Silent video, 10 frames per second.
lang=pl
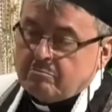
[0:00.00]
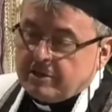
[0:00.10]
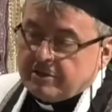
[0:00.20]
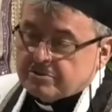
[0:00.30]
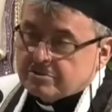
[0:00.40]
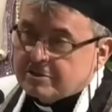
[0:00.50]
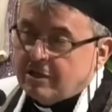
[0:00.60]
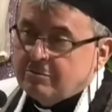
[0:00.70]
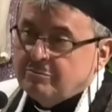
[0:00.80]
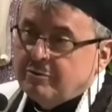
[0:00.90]
Pan Jezus
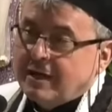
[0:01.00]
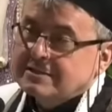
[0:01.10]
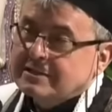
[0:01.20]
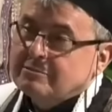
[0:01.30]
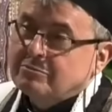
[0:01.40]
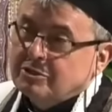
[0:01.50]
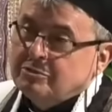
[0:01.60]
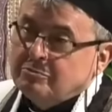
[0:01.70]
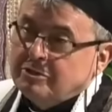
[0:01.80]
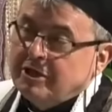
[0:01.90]
dał mi łaskę i
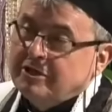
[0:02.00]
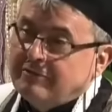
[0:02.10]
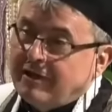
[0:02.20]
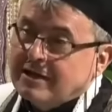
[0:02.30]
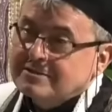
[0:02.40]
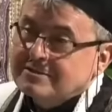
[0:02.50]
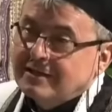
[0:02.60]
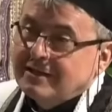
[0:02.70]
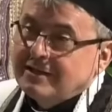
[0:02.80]
broni mnie i was,